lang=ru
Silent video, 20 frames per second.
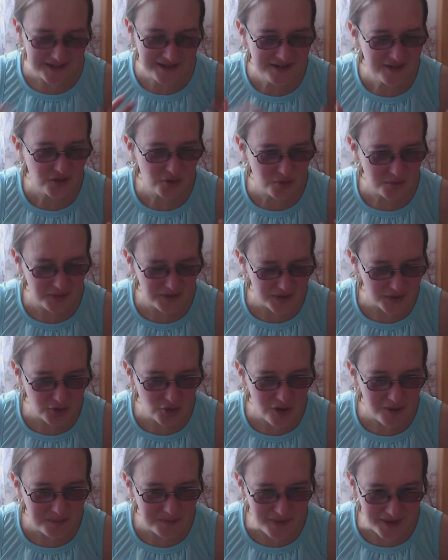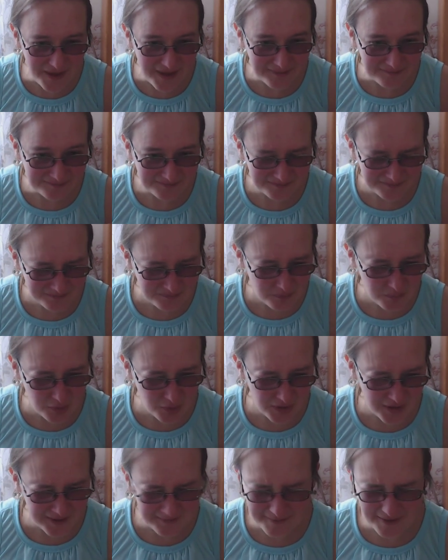снизу было теплое,
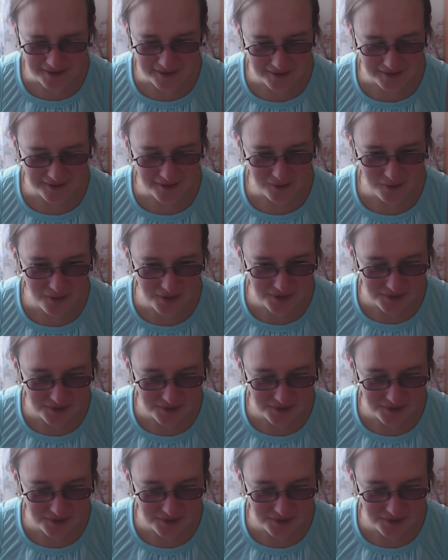более-менее такое, а